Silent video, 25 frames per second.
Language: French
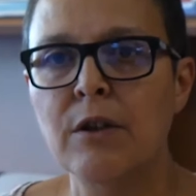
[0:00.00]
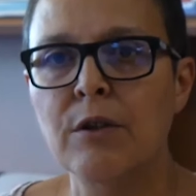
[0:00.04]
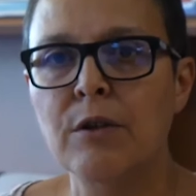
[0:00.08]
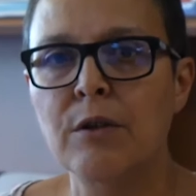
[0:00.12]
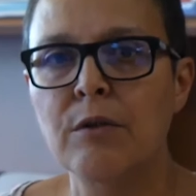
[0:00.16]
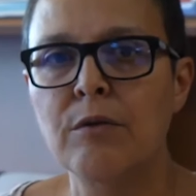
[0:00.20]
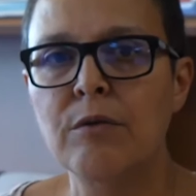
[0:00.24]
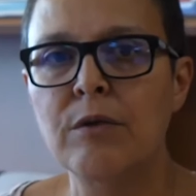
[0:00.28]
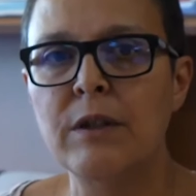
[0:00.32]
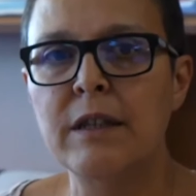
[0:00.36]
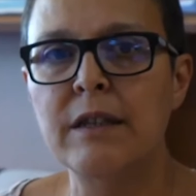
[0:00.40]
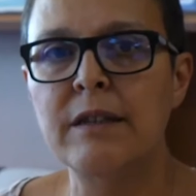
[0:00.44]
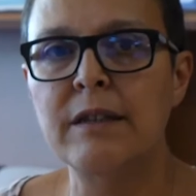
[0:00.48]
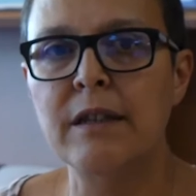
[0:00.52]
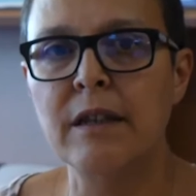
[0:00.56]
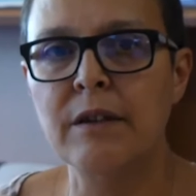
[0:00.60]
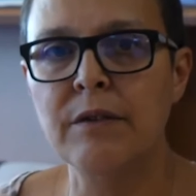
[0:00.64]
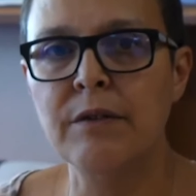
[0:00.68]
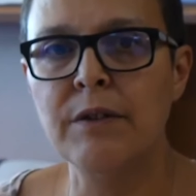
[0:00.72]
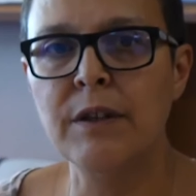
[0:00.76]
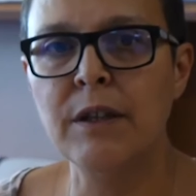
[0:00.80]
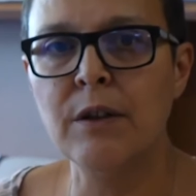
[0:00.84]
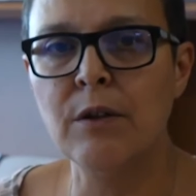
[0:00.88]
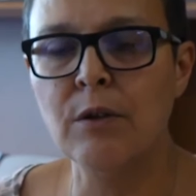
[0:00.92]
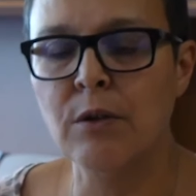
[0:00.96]
que voulait
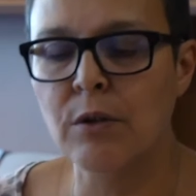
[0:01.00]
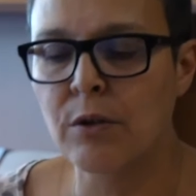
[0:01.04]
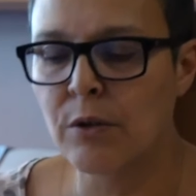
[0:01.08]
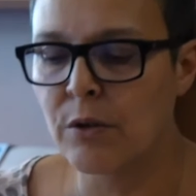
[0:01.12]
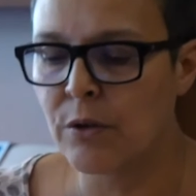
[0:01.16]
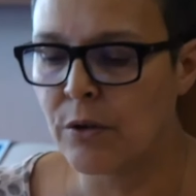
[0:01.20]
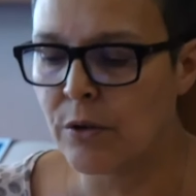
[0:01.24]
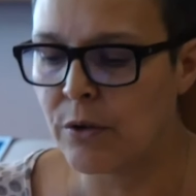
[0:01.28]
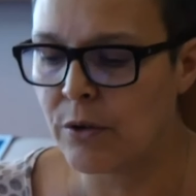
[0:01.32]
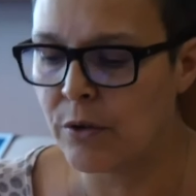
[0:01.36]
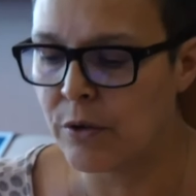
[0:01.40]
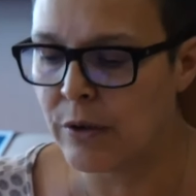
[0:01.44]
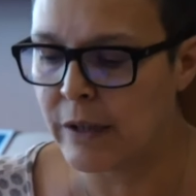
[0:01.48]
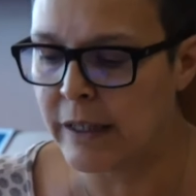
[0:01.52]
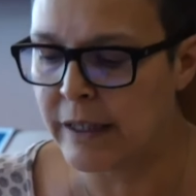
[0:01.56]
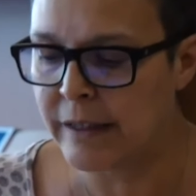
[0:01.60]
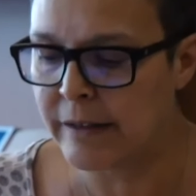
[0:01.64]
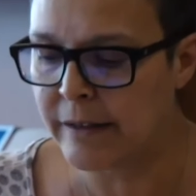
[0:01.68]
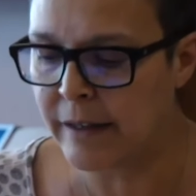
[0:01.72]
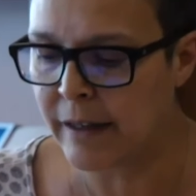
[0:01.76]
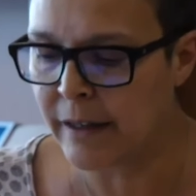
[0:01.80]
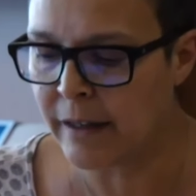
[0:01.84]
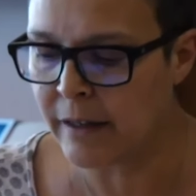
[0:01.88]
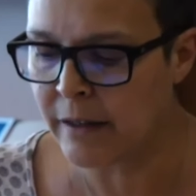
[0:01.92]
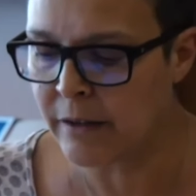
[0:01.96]
servir euh,
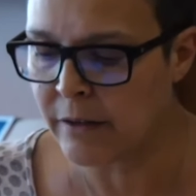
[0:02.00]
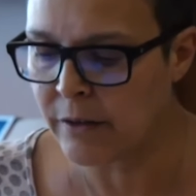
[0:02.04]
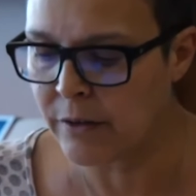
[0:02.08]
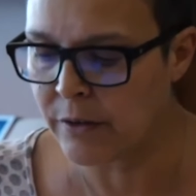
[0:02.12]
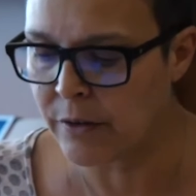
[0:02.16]
l'État,